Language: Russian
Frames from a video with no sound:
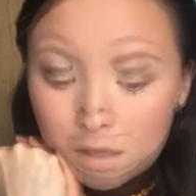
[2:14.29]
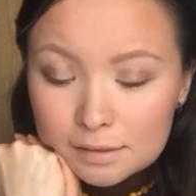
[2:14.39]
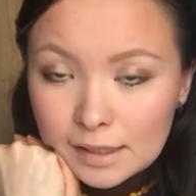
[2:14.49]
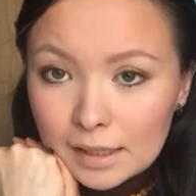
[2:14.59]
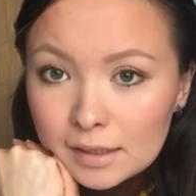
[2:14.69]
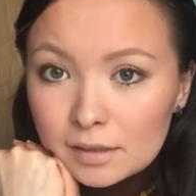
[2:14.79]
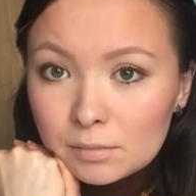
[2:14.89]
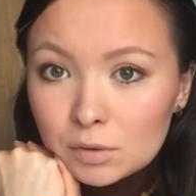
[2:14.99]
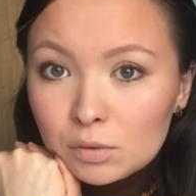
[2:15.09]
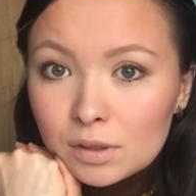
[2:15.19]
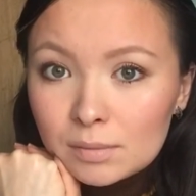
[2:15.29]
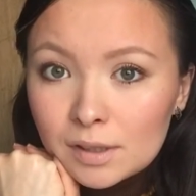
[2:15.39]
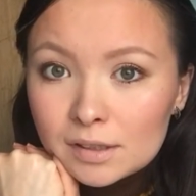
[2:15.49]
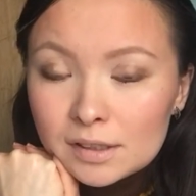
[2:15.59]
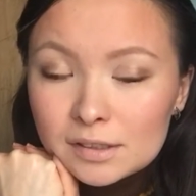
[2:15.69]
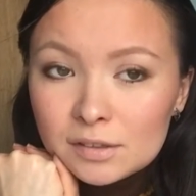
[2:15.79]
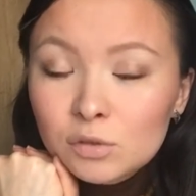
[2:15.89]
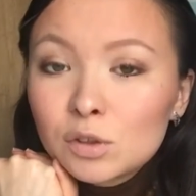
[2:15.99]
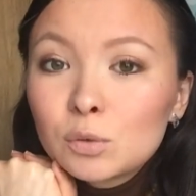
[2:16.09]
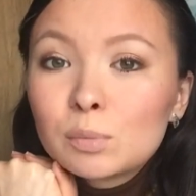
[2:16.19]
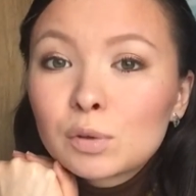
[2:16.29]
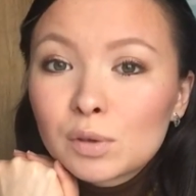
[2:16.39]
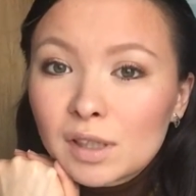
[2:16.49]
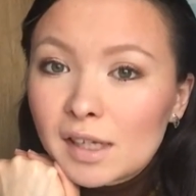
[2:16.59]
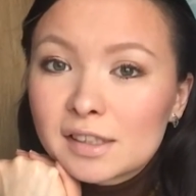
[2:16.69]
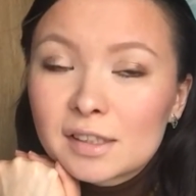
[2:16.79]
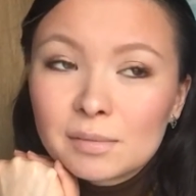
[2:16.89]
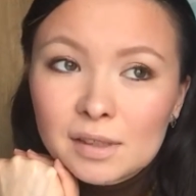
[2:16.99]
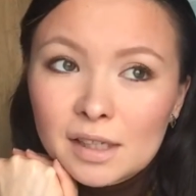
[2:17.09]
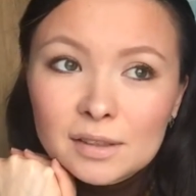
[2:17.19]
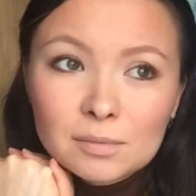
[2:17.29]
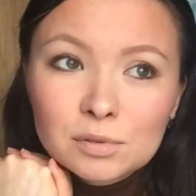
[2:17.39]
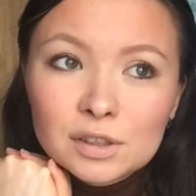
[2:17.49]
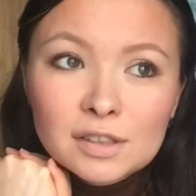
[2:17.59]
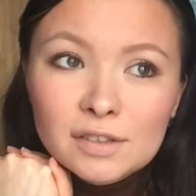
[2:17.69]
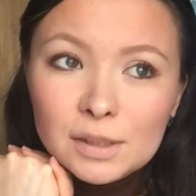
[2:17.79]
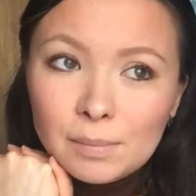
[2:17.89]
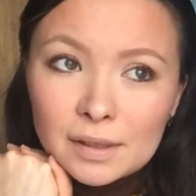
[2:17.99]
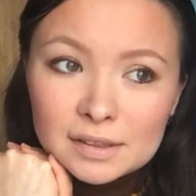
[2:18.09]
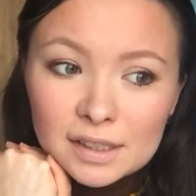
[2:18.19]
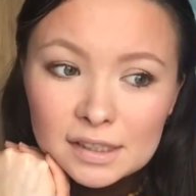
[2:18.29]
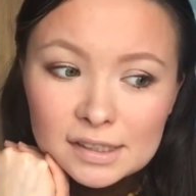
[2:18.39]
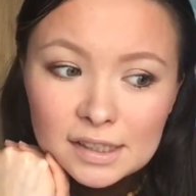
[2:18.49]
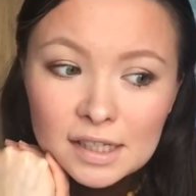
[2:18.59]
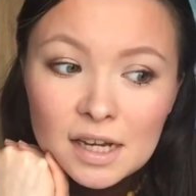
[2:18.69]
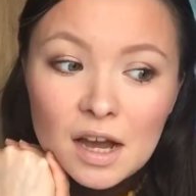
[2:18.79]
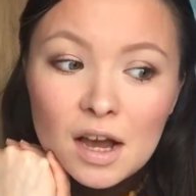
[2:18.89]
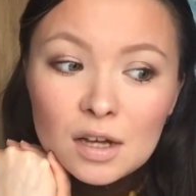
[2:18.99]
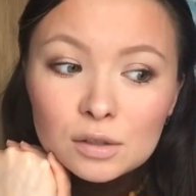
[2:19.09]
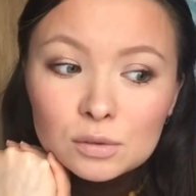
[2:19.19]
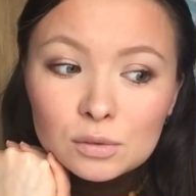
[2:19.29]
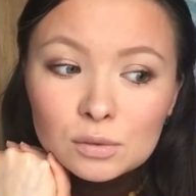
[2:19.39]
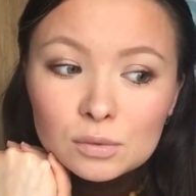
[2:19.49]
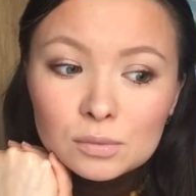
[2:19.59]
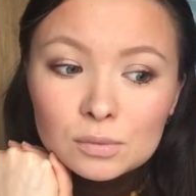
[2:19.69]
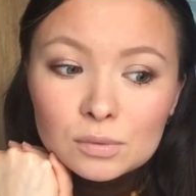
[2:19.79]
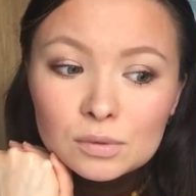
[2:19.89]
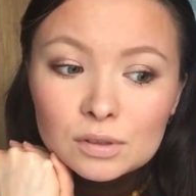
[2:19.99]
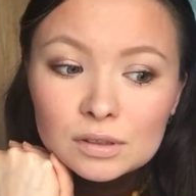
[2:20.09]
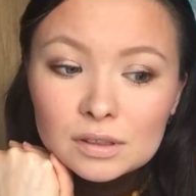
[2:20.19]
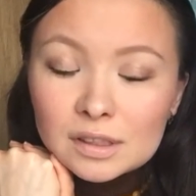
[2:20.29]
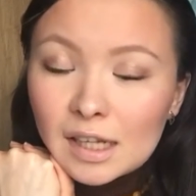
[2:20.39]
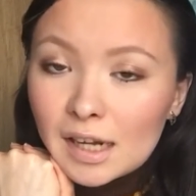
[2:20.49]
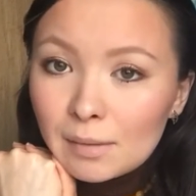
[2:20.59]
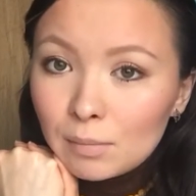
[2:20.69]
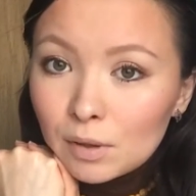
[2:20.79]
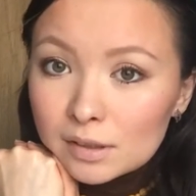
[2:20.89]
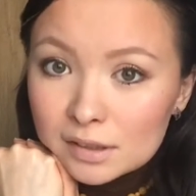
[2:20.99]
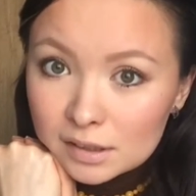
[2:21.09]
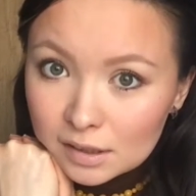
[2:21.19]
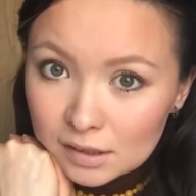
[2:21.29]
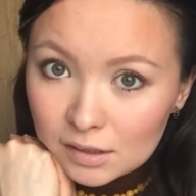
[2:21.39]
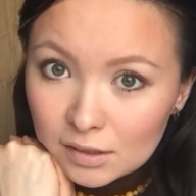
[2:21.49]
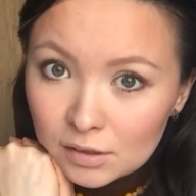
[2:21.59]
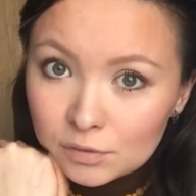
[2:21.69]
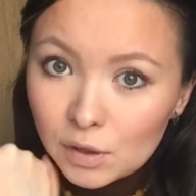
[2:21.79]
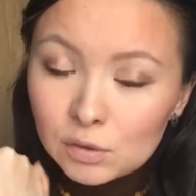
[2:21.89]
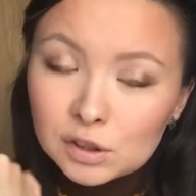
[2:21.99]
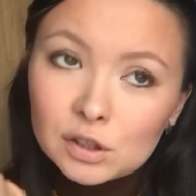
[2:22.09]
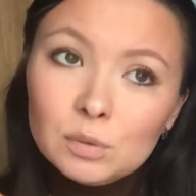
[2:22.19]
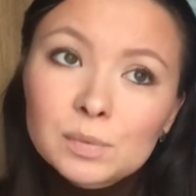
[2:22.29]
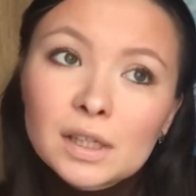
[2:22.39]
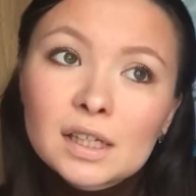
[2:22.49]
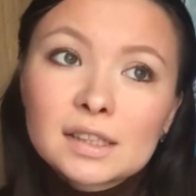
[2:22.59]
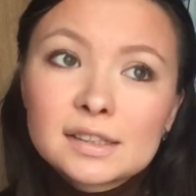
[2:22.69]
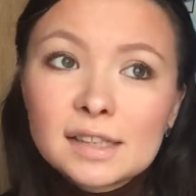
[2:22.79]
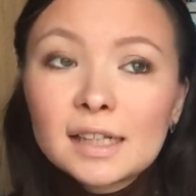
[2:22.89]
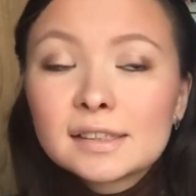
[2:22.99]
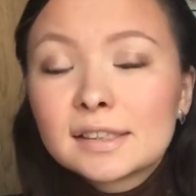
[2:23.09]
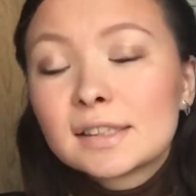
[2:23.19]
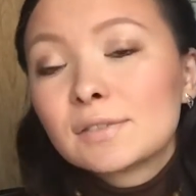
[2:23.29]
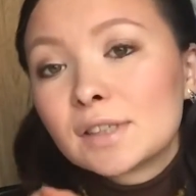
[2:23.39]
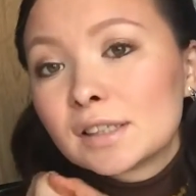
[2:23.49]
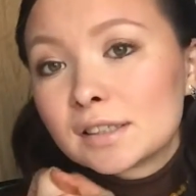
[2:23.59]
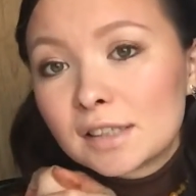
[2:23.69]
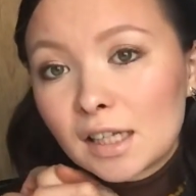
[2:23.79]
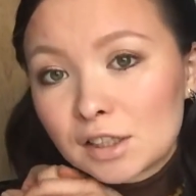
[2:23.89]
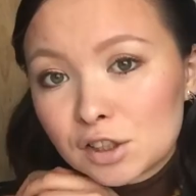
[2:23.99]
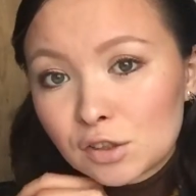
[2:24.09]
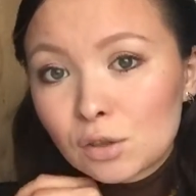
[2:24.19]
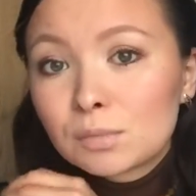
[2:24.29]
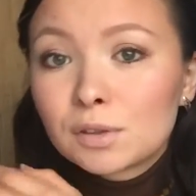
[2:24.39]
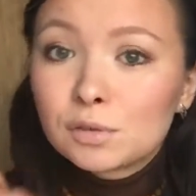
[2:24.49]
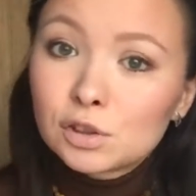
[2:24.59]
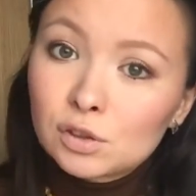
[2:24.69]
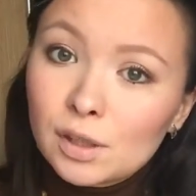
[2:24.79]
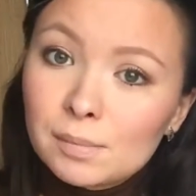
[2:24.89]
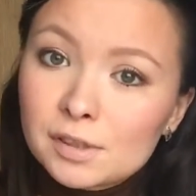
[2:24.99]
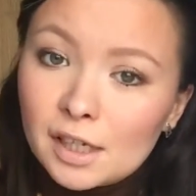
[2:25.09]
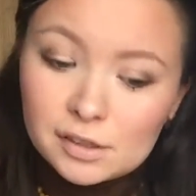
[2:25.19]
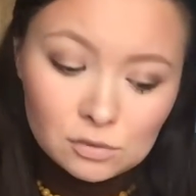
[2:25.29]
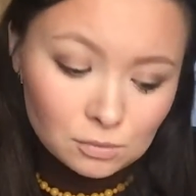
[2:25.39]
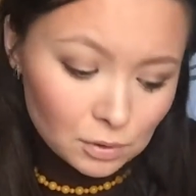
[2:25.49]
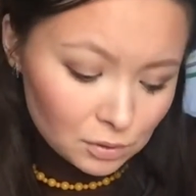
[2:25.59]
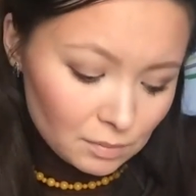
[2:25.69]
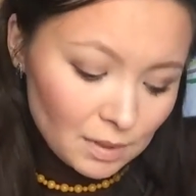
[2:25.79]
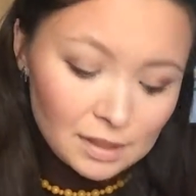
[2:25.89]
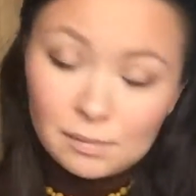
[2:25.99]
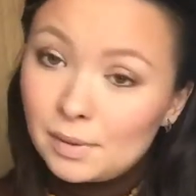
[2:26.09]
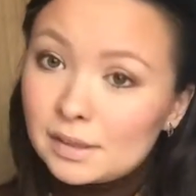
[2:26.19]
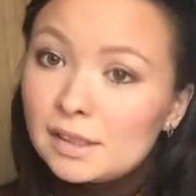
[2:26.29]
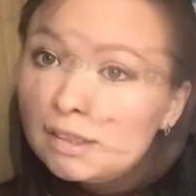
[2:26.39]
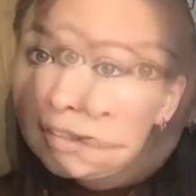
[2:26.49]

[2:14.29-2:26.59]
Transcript: Хотя я могу там как-то... Ну, не умру я, если мне надо будет говорить по-английски, но э, для работы э, в какой-то крупной организации этого недостаточно, кроме того, что я писать не умею нормально по-английски.